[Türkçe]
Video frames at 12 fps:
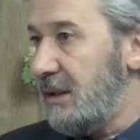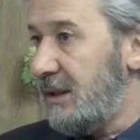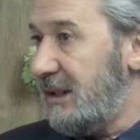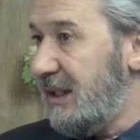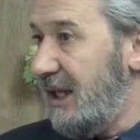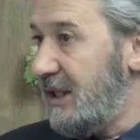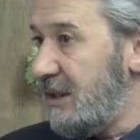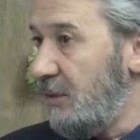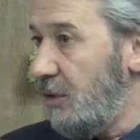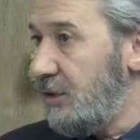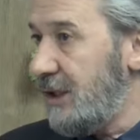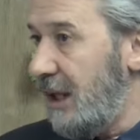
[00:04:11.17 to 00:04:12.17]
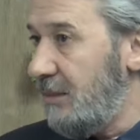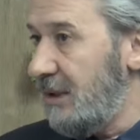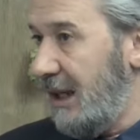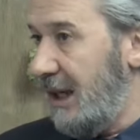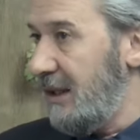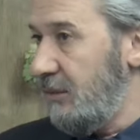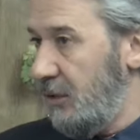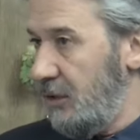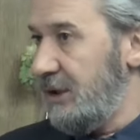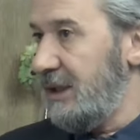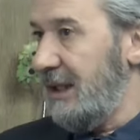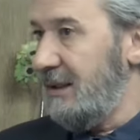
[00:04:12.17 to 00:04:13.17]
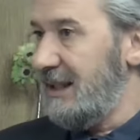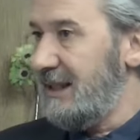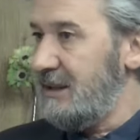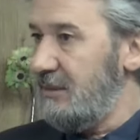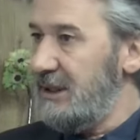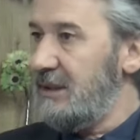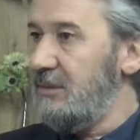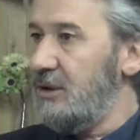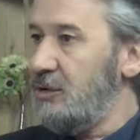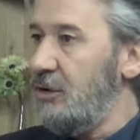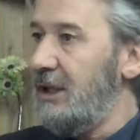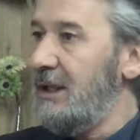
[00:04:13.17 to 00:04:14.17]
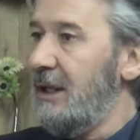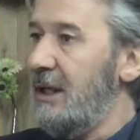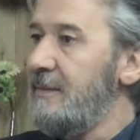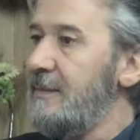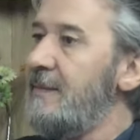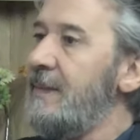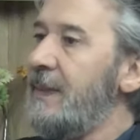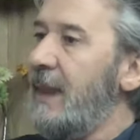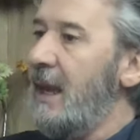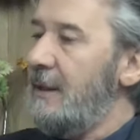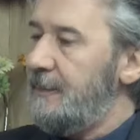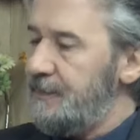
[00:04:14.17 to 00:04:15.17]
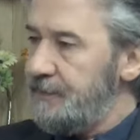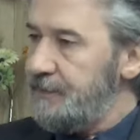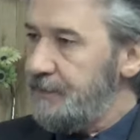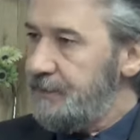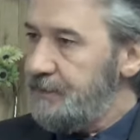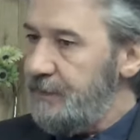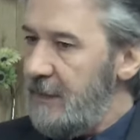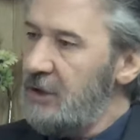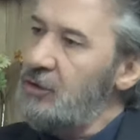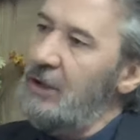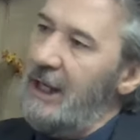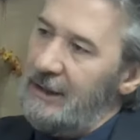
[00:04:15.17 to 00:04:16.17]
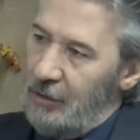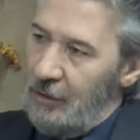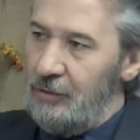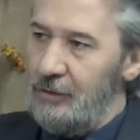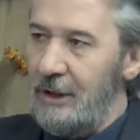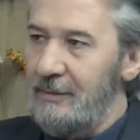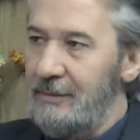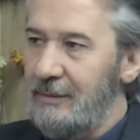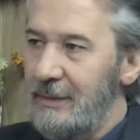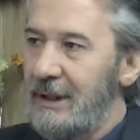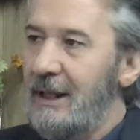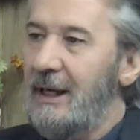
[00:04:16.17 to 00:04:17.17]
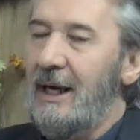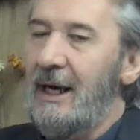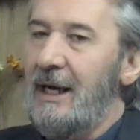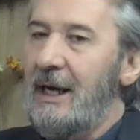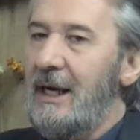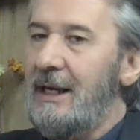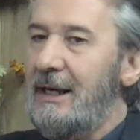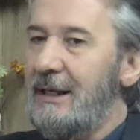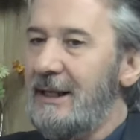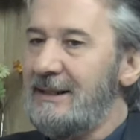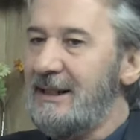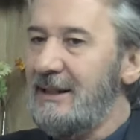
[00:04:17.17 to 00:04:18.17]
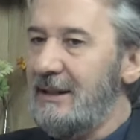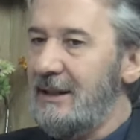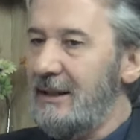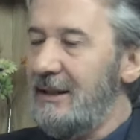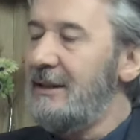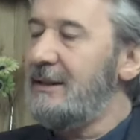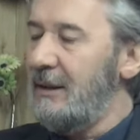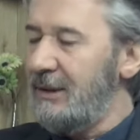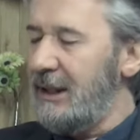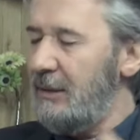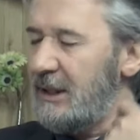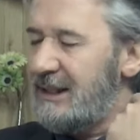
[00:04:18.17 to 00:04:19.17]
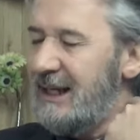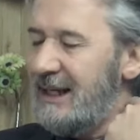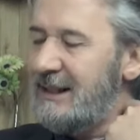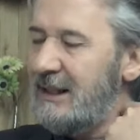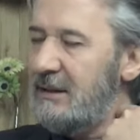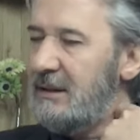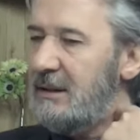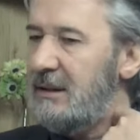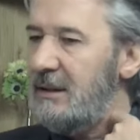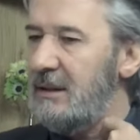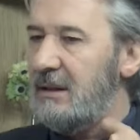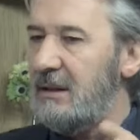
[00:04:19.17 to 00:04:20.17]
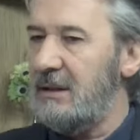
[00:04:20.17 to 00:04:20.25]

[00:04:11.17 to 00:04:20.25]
değişim olacağı aynı böyle yani nasıl biz şimdi Soyer'i... Zaten ben aday değilim demişti. Nasıl Son aday oldu canım. Son aday oldu evet. E, nasıl, Soyer'in ismini tabii, duyunca. Tabii, nasıl e,